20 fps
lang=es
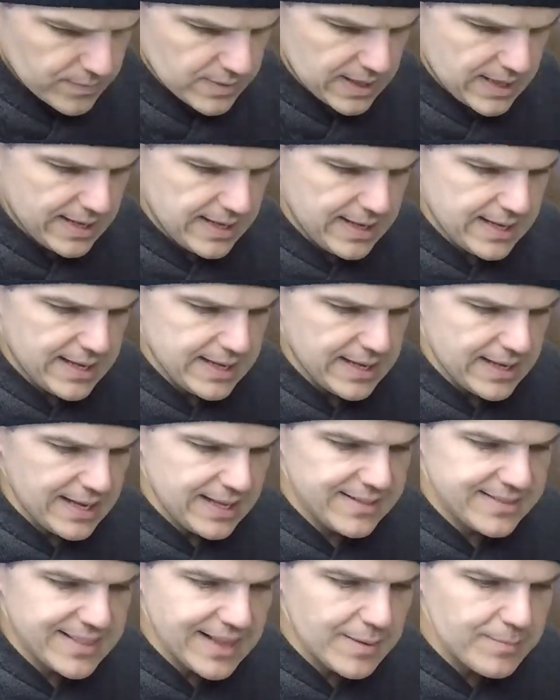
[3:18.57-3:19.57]
eh,
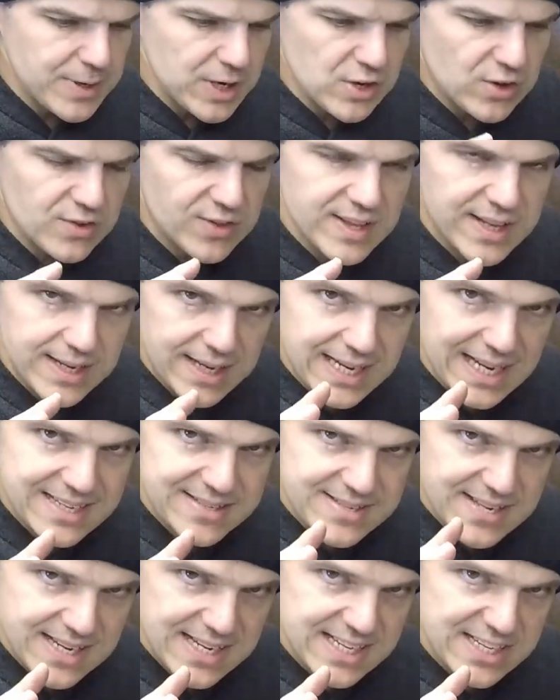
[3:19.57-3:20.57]
en términos de la
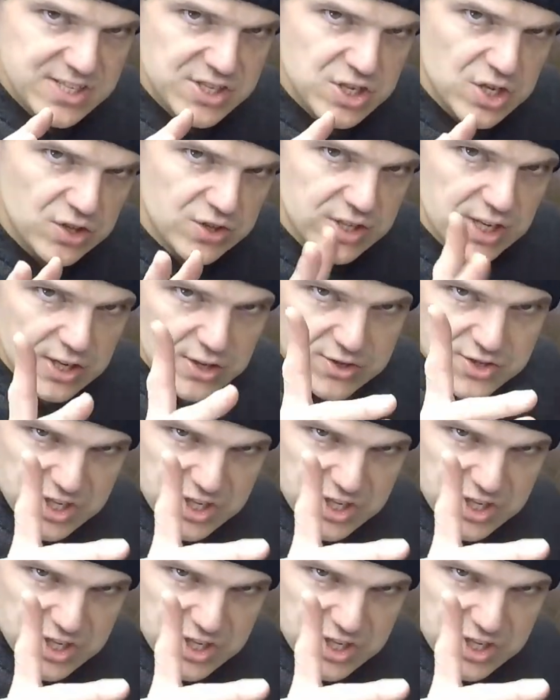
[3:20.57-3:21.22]
selección de los